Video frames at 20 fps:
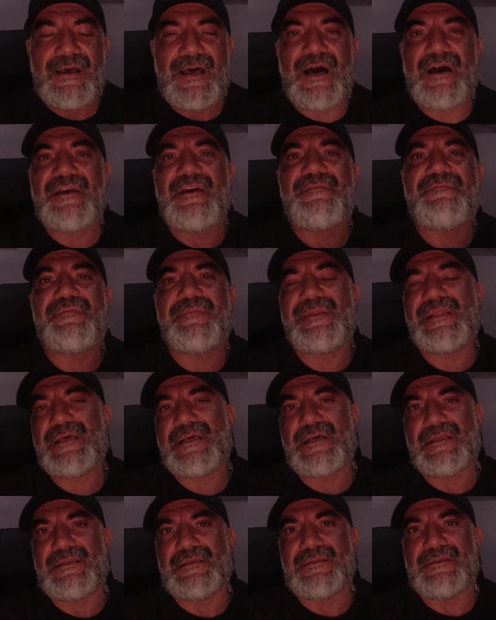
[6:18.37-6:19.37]

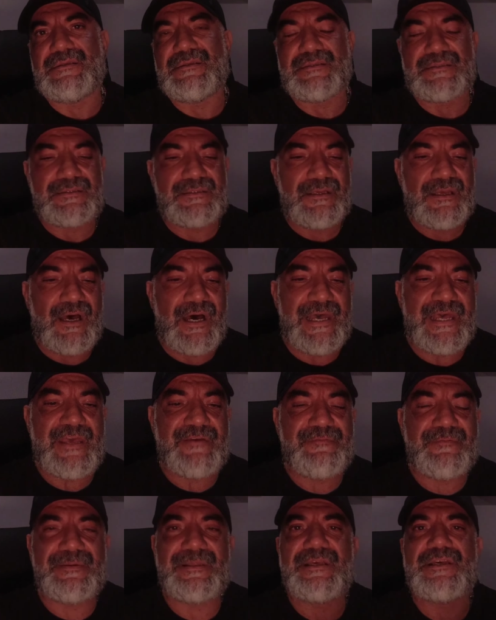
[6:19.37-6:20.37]
IFBB'de katıldınız.
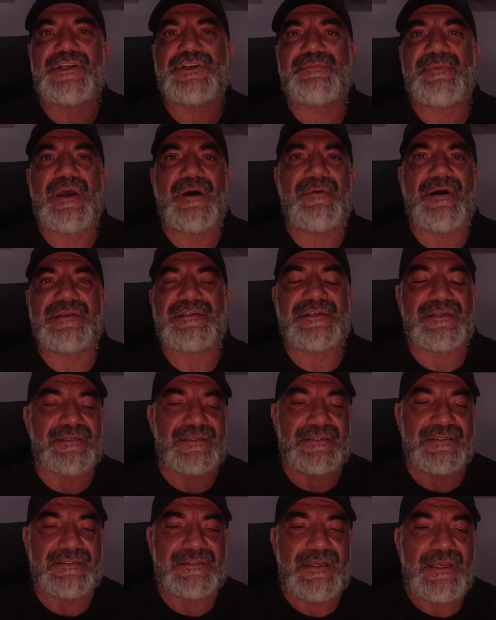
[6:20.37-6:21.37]
IFBB'de yarışmaya
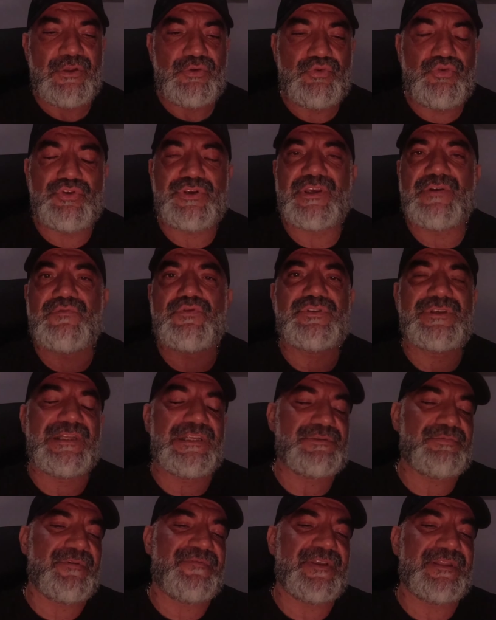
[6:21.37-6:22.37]
başladınız. Türkiye Vücut
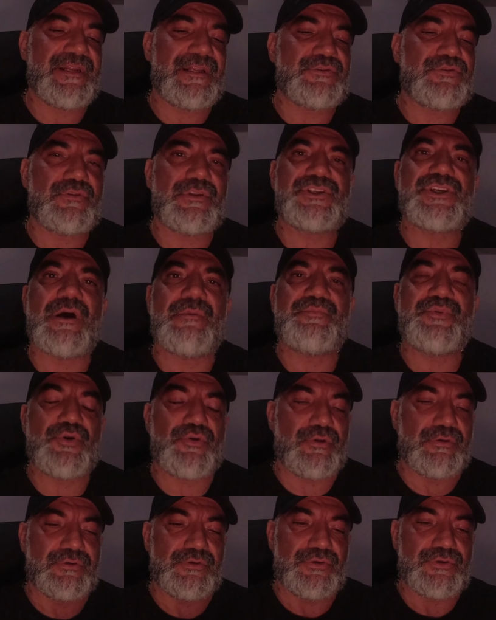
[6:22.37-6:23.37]
Gelişme Federasyonu'nda şampiyon
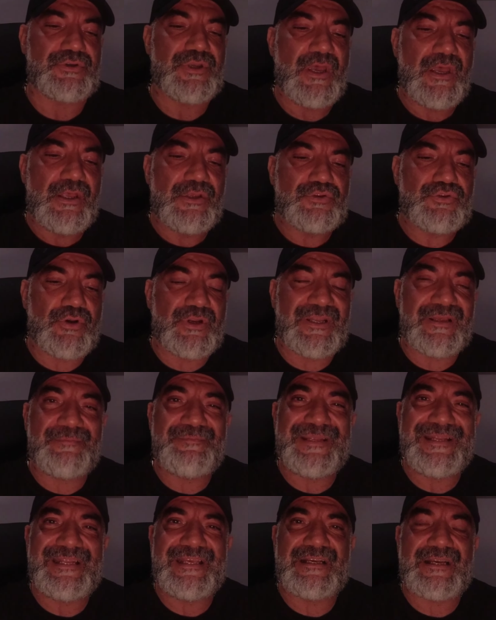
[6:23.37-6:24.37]
oldunuz. Sonra
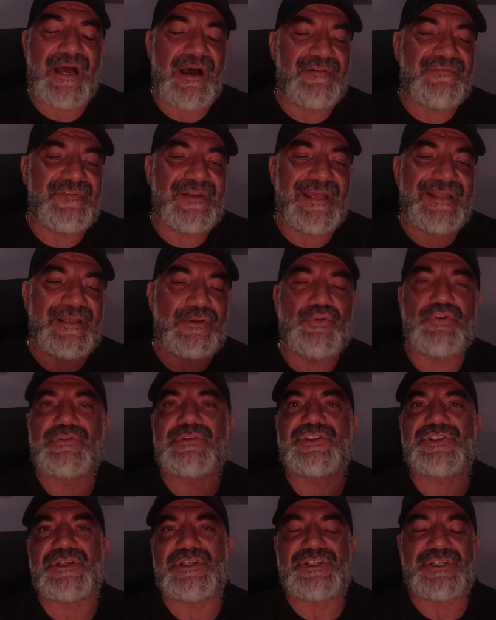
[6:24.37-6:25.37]
milli kafileyle
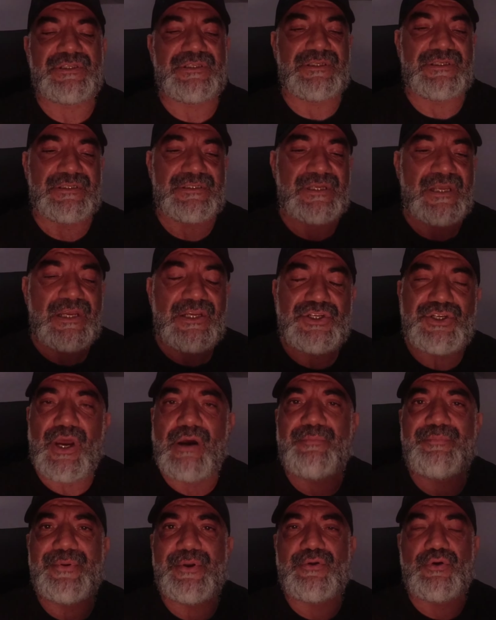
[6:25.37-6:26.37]
yurt dışına çıktınız.
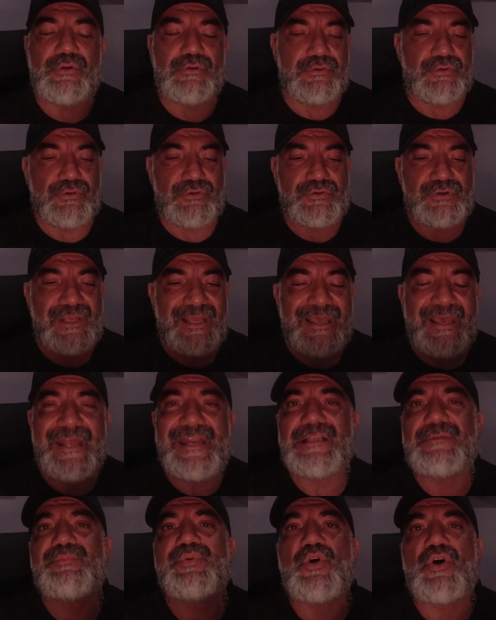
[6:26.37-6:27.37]
Şampiyon oldunuz.
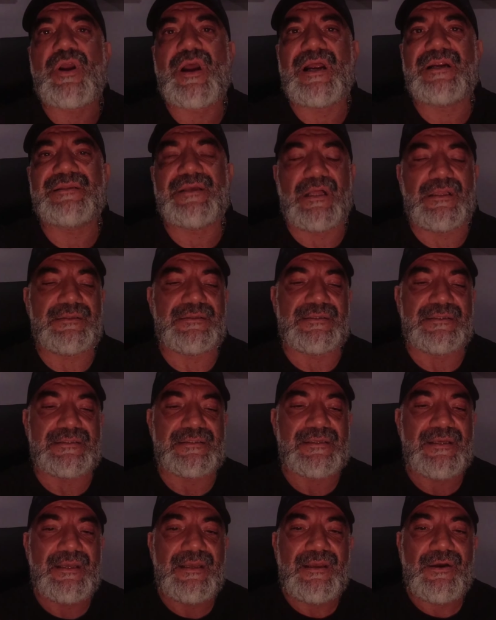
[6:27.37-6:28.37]
Elit Pro kart
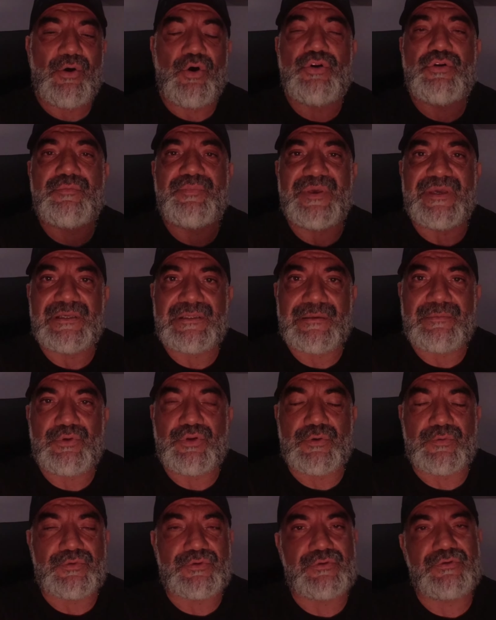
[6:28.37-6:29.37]
aldınız. Olimpiyaya
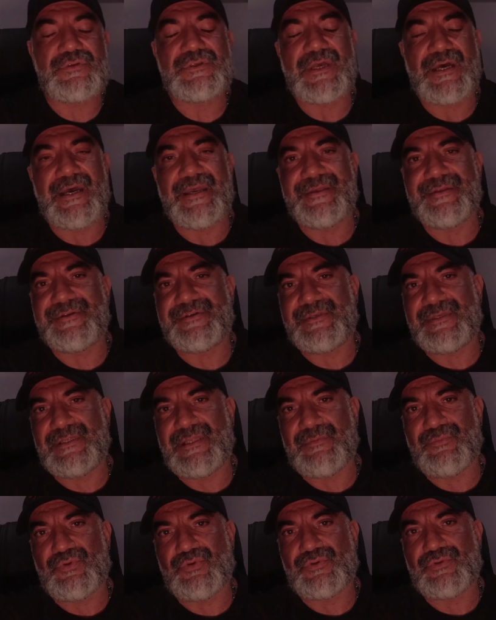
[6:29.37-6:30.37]
gidebiliyor musunuz? Hayır
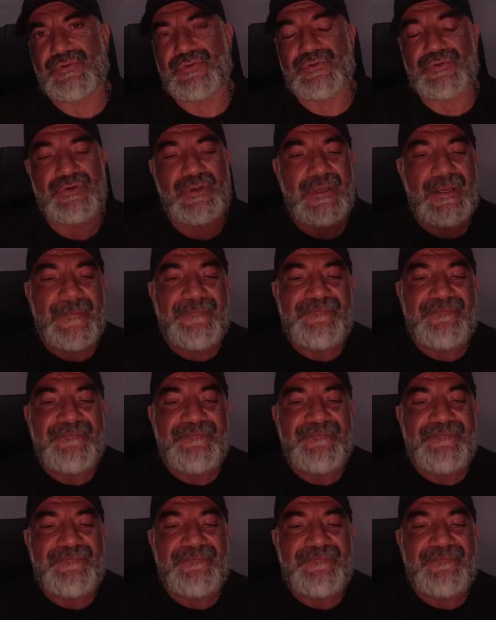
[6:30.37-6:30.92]
gidemiyorsunuz.